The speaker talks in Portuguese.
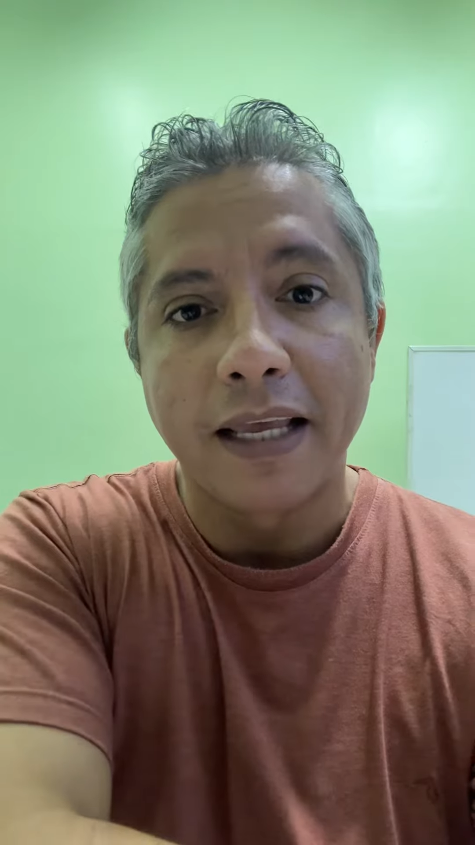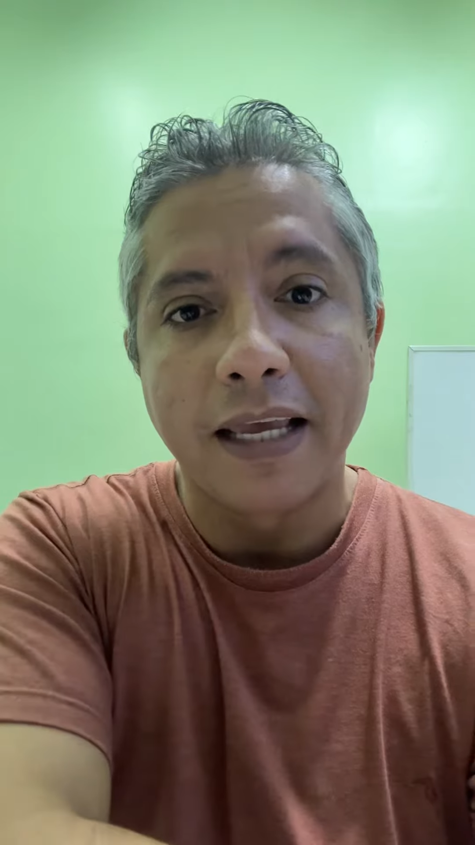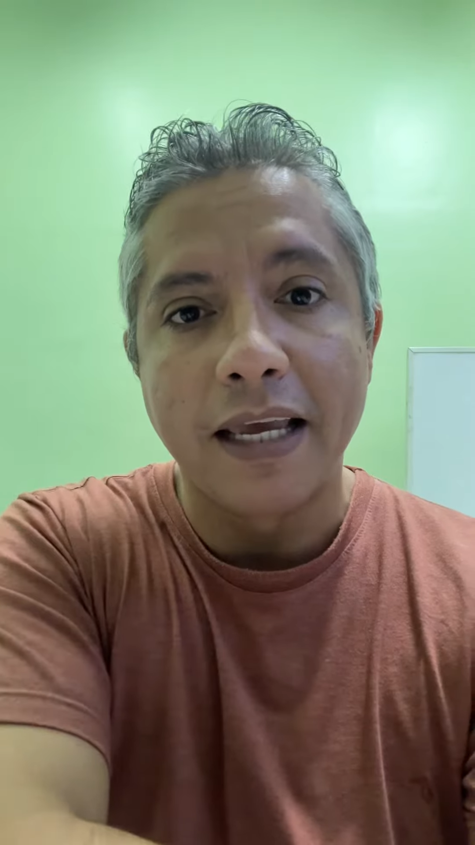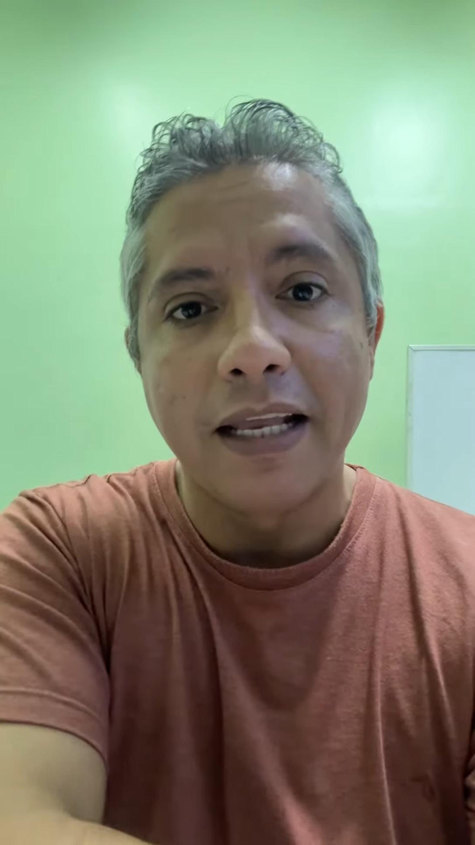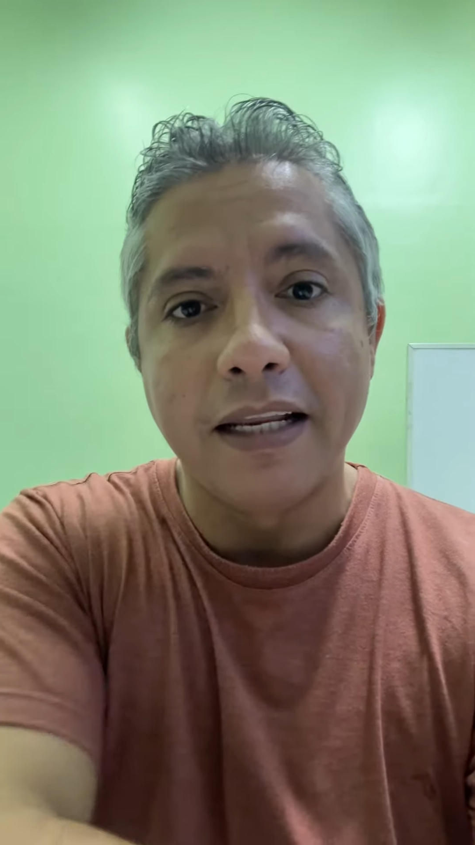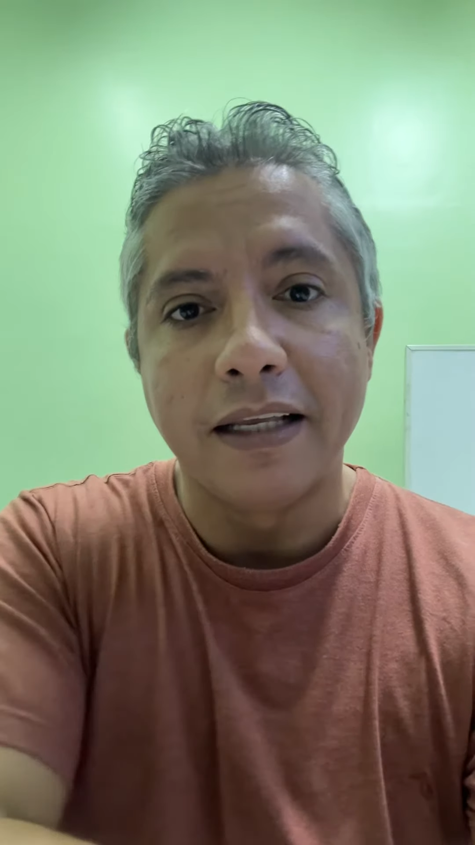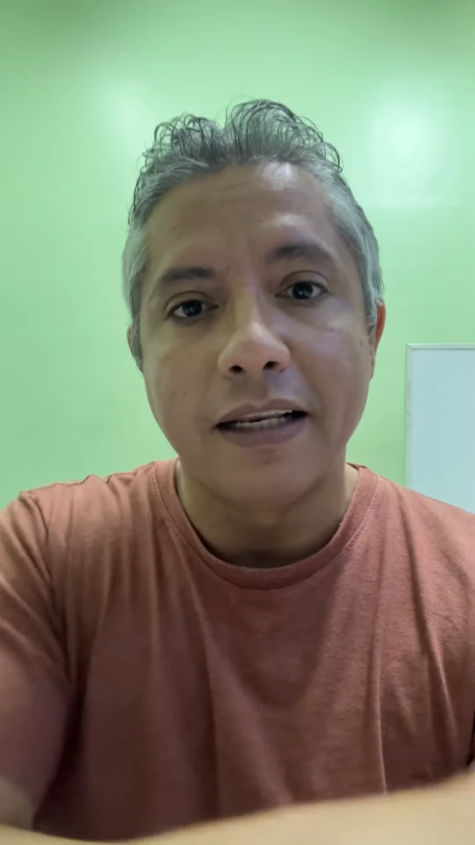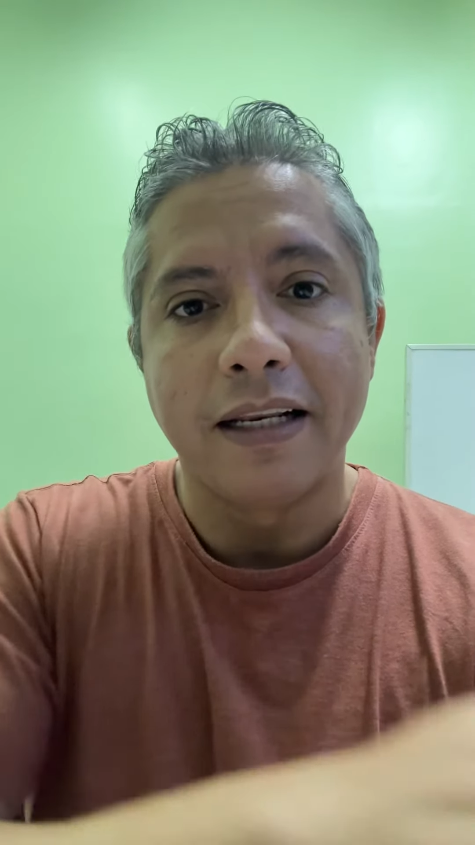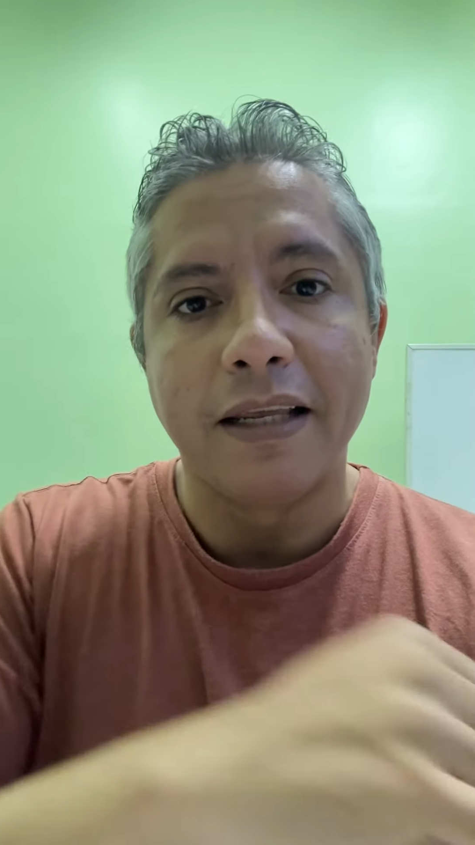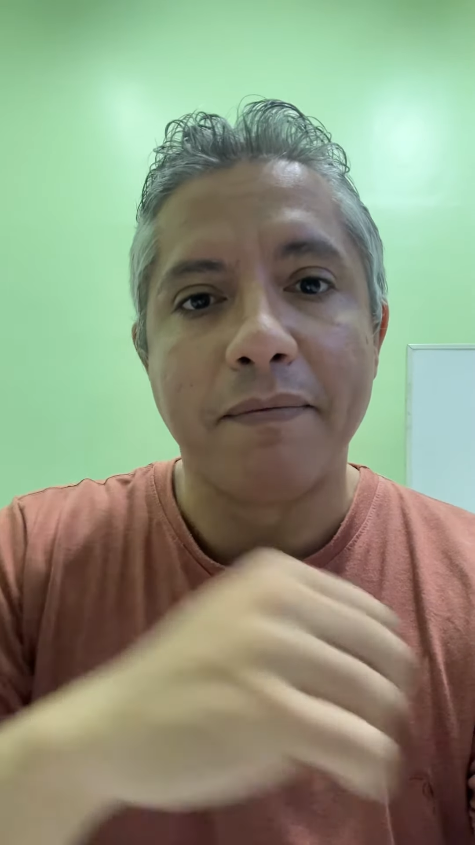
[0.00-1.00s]
ele
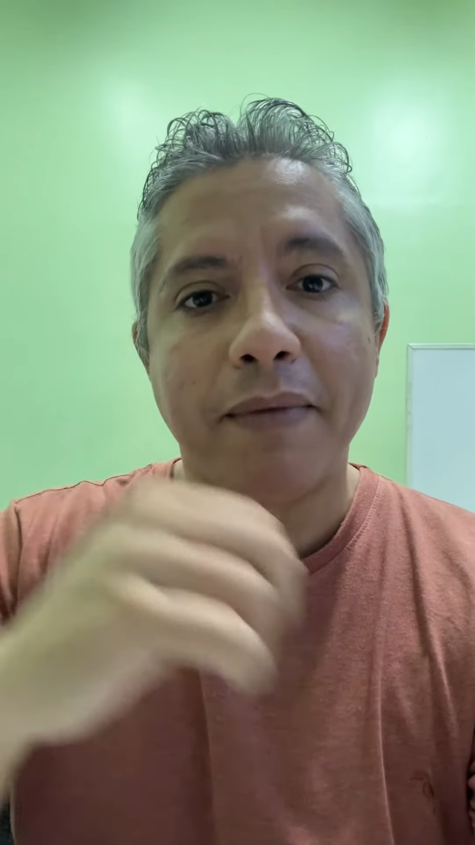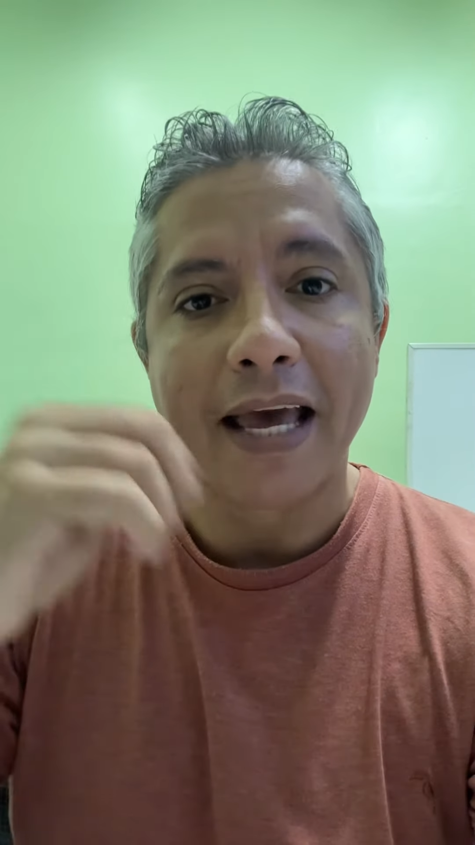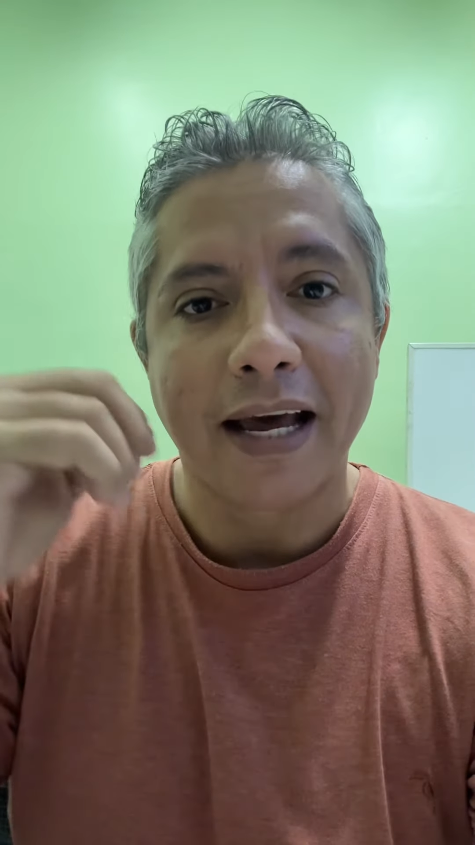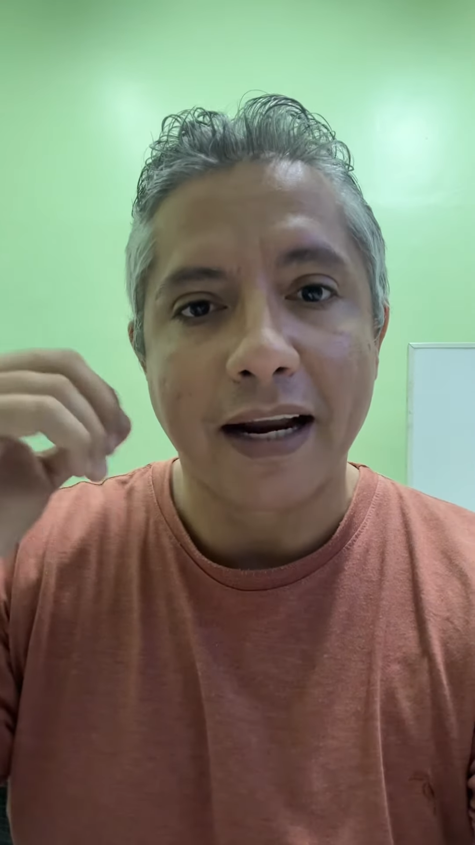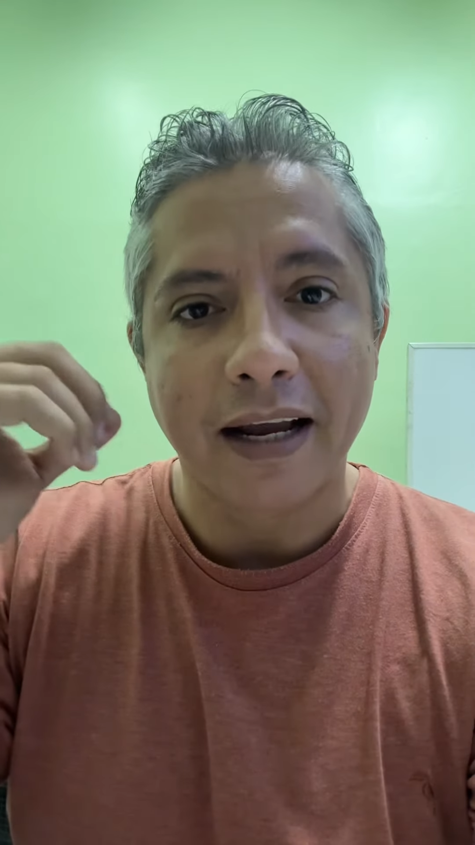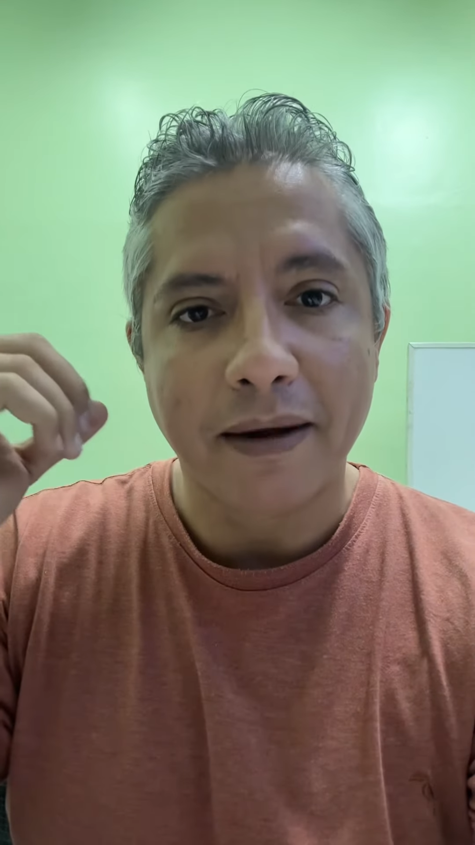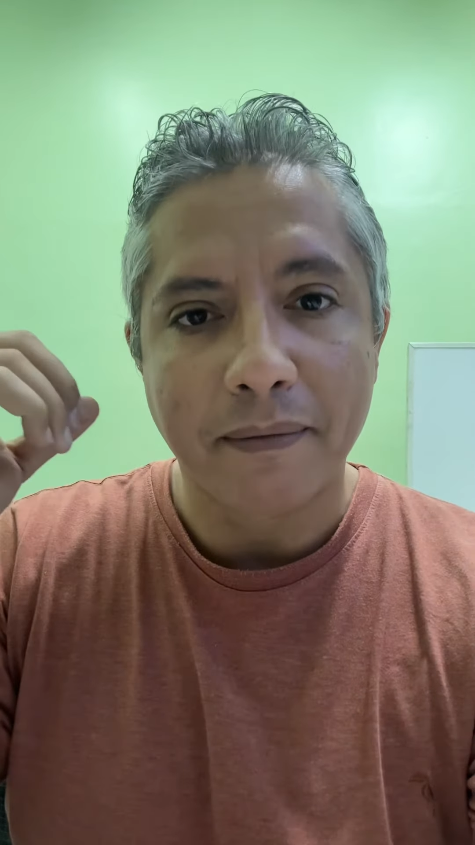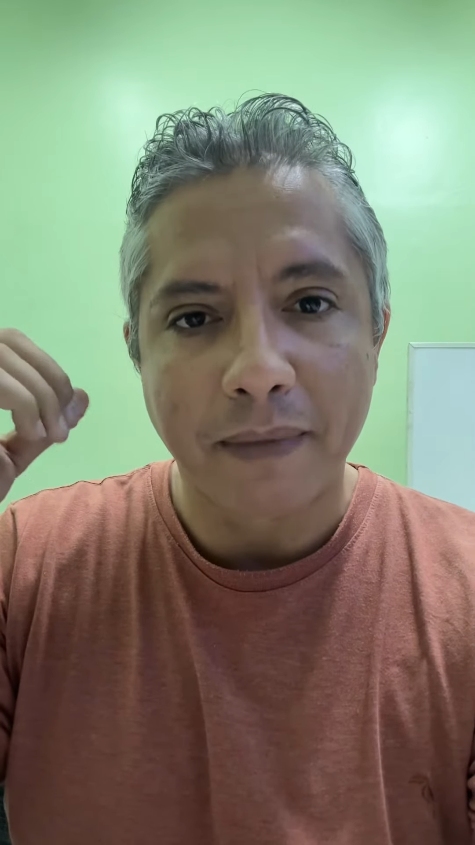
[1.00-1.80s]
libera